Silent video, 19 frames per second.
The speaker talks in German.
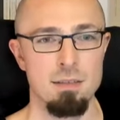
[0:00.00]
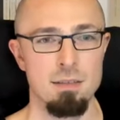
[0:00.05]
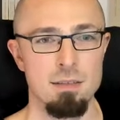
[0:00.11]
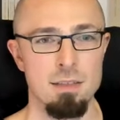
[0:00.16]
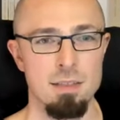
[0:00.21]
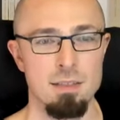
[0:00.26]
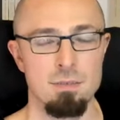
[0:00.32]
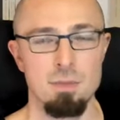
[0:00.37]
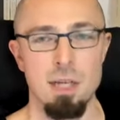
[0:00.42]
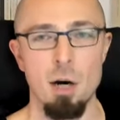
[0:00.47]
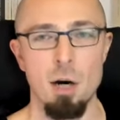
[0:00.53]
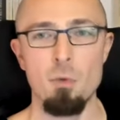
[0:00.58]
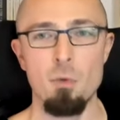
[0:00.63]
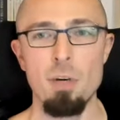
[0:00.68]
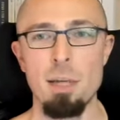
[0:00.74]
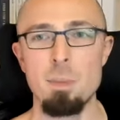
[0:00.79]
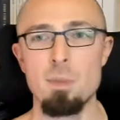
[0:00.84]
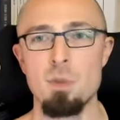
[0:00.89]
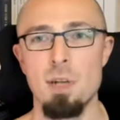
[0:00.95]
das wieder
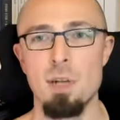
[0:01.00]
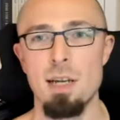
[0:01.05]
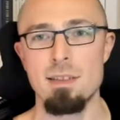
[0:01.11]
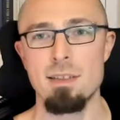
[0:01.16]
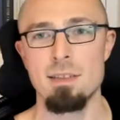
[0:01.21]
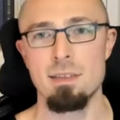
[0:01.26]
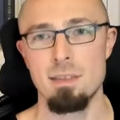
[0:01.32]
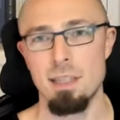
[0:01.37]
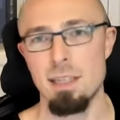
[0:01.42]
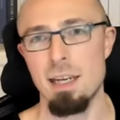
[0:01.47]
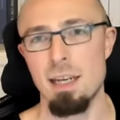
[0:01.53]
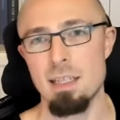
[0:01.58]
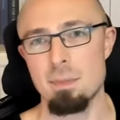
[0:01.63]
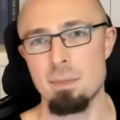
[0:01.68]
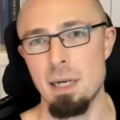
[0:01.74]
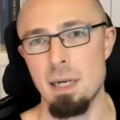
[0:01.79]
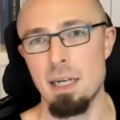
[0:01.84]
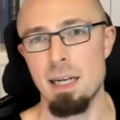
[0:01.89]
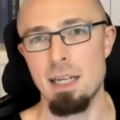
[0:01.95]
aufleben zu lassen, dann
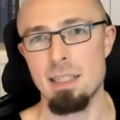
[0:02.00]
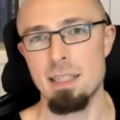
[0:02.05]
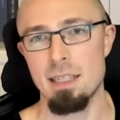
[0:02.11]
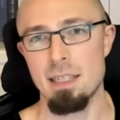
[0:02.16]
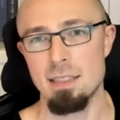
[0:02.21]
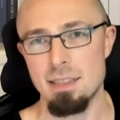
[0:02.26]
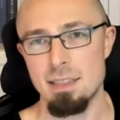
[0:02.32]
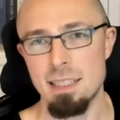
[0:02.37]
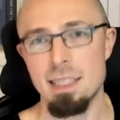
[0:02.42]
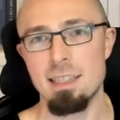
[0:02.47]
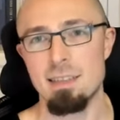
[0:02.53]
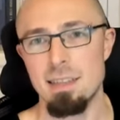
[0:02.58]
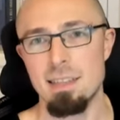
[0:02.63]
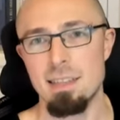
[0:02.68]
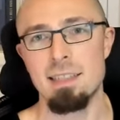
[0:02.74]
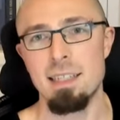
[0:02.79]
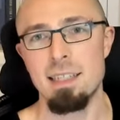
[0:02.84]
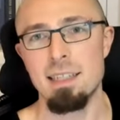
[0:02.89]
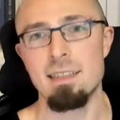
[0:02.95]
erstmal halt als digital,
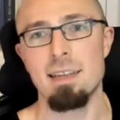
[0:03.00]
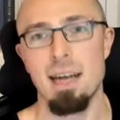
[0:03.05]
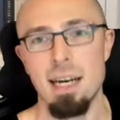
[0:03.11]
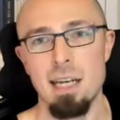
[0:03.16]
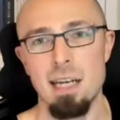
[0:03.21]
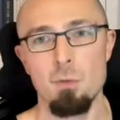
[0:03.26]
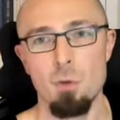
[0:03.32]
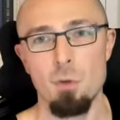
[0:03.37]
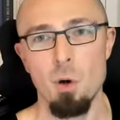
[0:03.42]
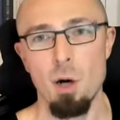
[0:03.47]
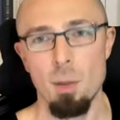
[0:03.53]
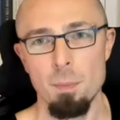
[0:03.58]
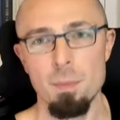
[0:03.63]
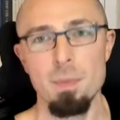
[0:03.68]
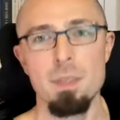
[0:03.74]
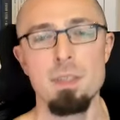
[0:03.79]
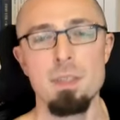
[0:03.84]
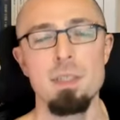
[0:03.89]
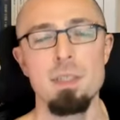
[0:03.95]
in digitaler Form